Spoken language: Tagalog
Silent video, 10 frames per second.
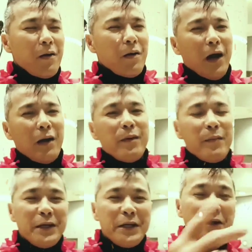alam
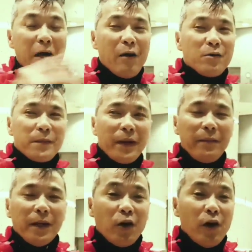naman na niya yung nakausap.
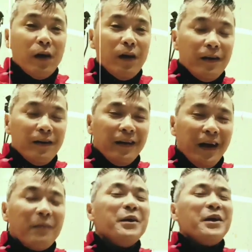Tol,
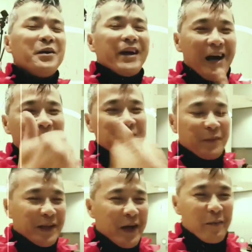alam mo na yun, nagkausap
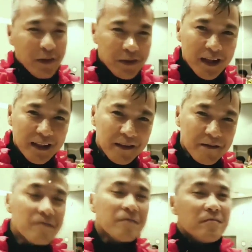na tayo, Bob. Mm,
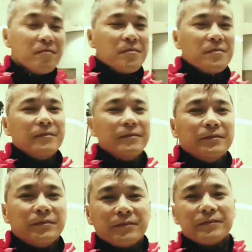mm-hmm. huwag
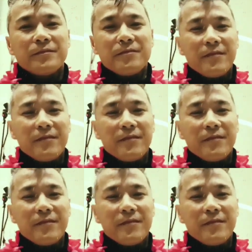sasaktan, ano?